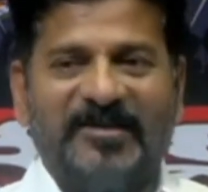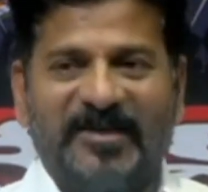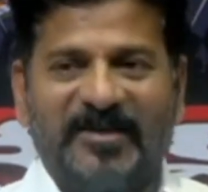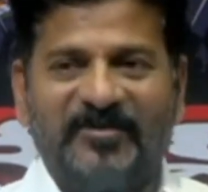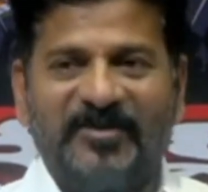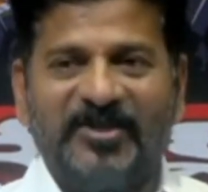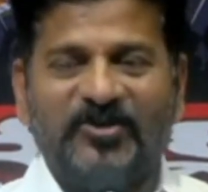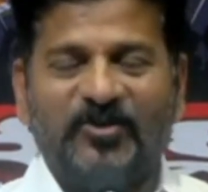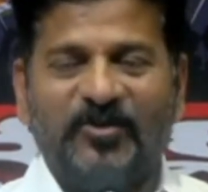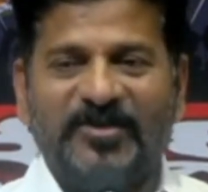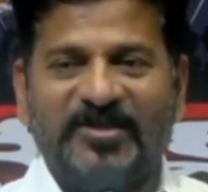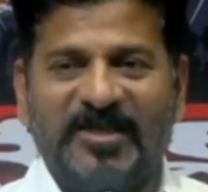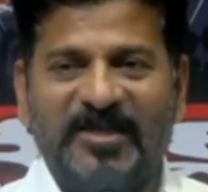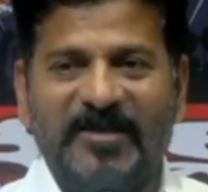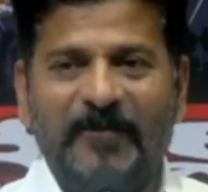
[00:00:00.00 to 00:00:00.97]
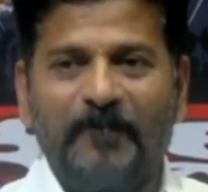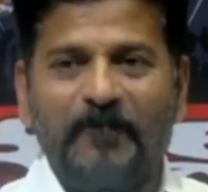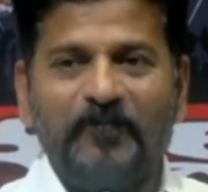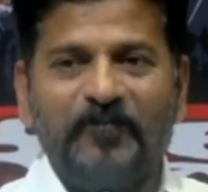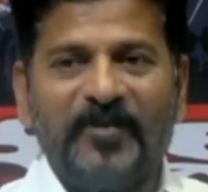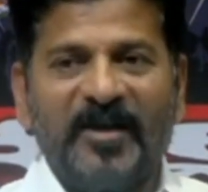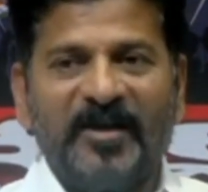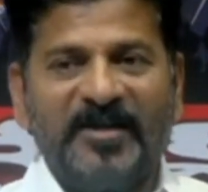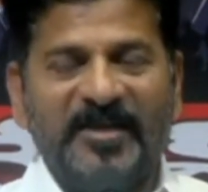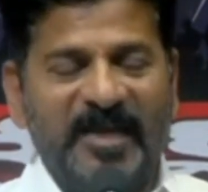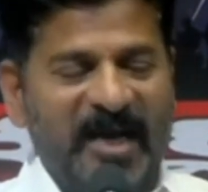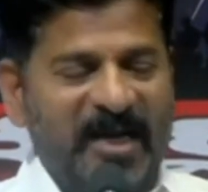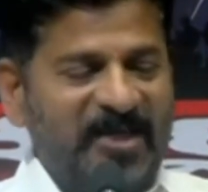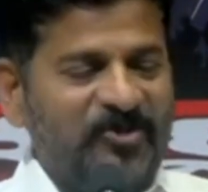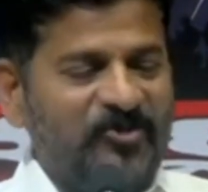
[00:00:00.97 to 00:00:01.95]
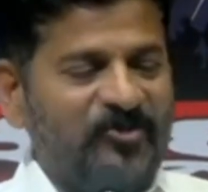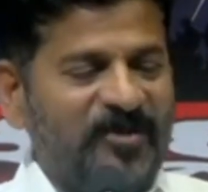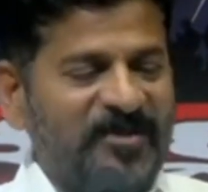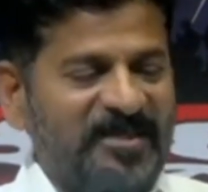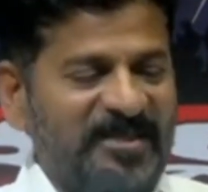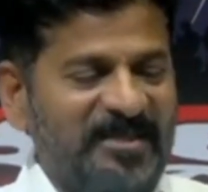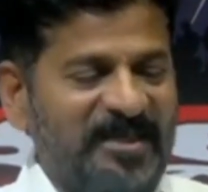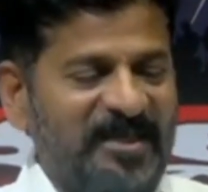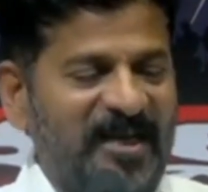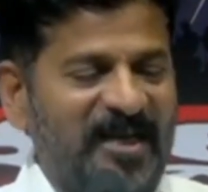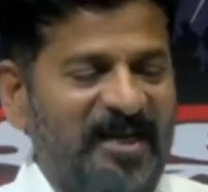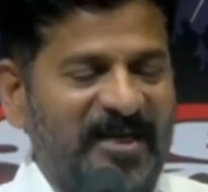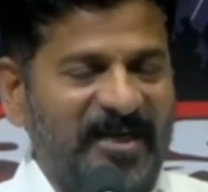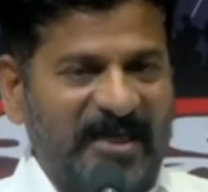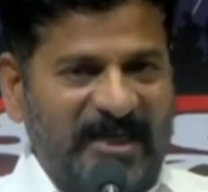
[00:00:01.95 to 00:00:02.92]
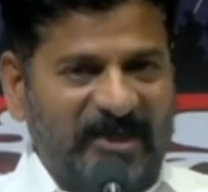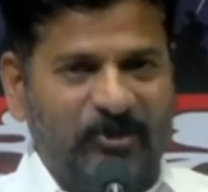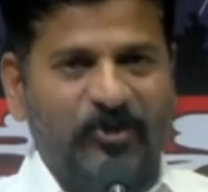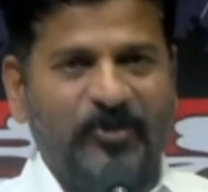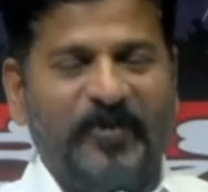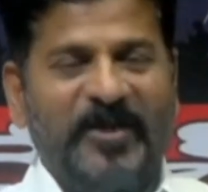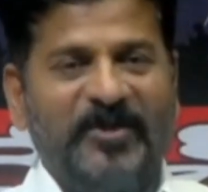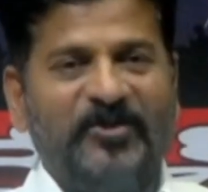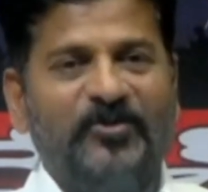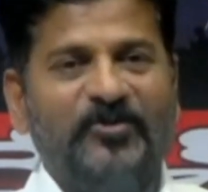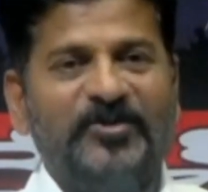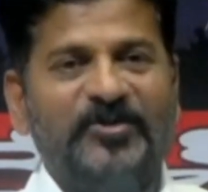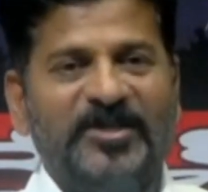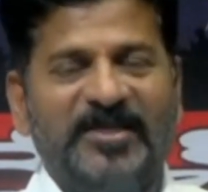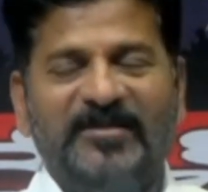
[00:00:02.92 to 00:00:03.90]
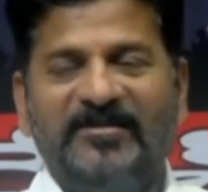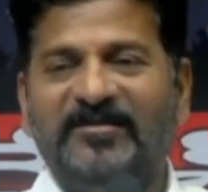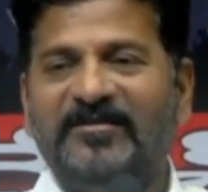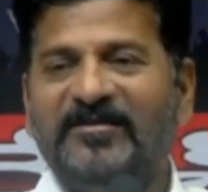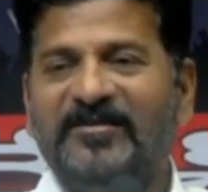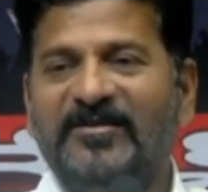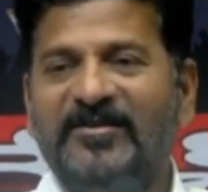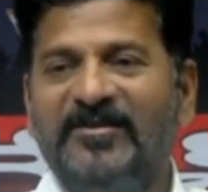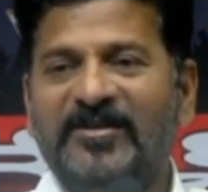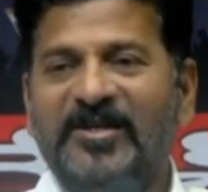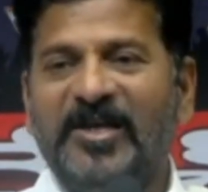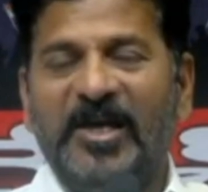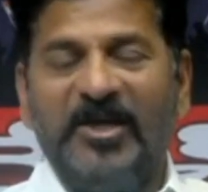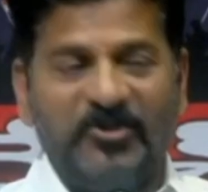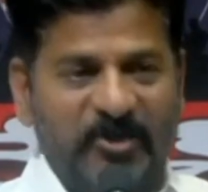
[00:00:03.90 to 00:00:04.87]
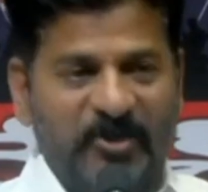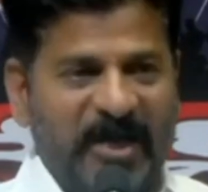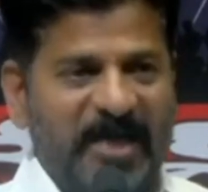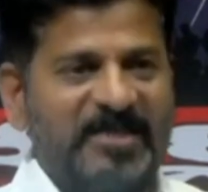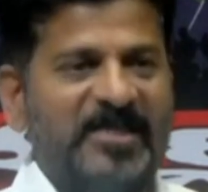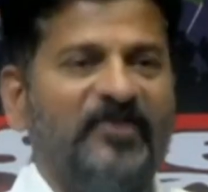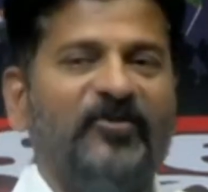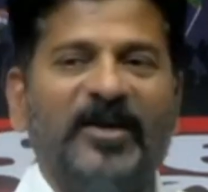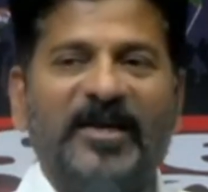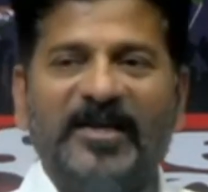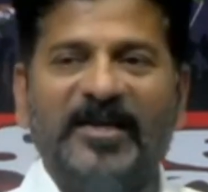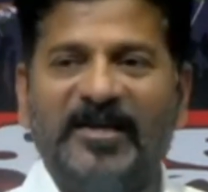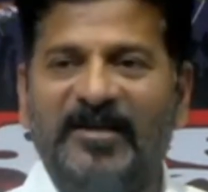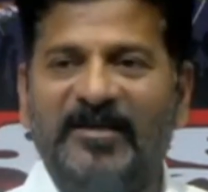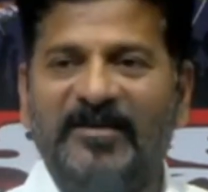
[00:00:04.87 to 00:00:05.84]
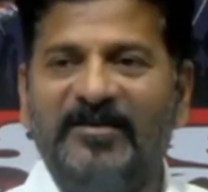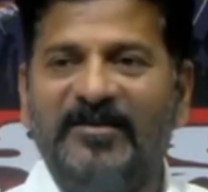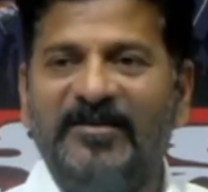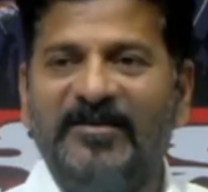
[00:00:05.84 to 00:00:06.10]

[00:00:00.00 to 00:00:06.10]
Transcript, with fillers: చట్టం తీసుకొచ్చి ఇవాళ యూనివర్సిటీలలో రిక్రూట్మెంట్ నుంచి ఎడ్యుకేషన్ వరకు